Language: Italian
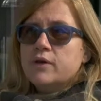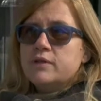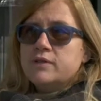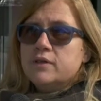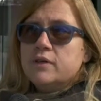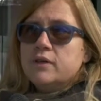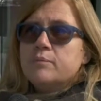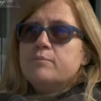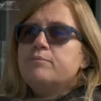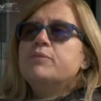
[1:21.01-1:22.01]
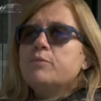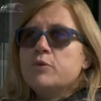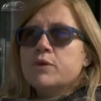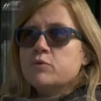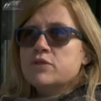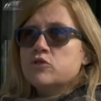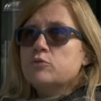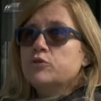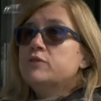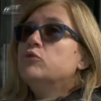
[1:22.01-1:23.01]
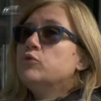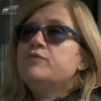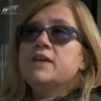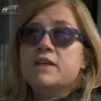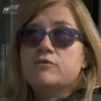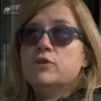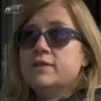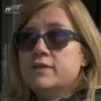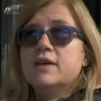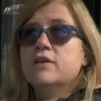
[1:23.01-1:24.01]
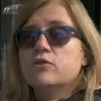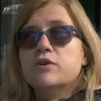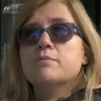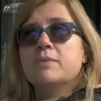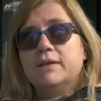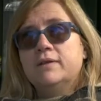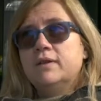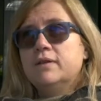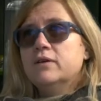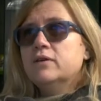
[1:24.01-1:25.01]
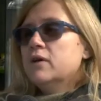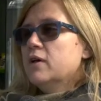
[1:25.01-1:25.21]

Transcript: Si, eh, proprio per questo motivo lui viene volentieri ogni mattino,